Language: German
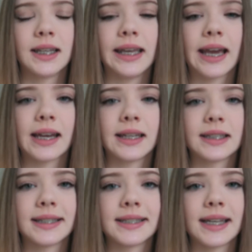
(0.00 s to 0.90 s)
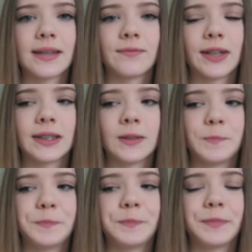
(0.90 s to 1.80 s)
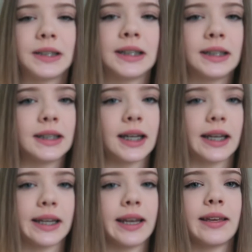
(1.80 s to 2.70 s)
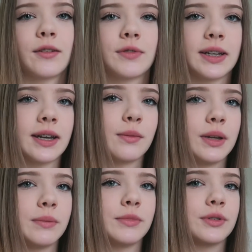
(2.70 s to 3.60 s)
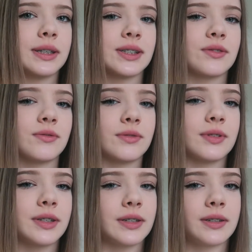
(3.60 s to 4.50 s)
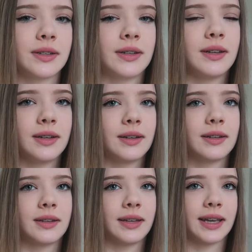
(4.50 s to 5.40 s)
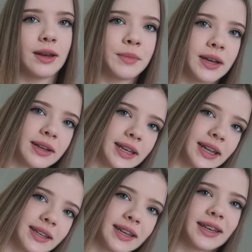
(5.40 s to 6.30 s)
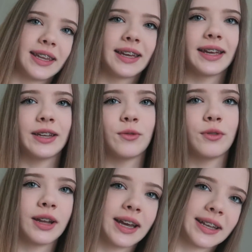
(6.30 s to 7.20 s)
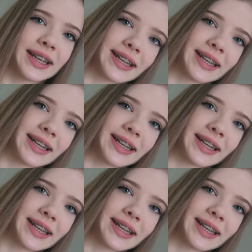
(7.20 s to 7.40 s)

Die kann ich jetzt nicht zeigen, weil die kann ich nicht auf den Arm nehmen oder so und die Kamera geht in die Richtung gerade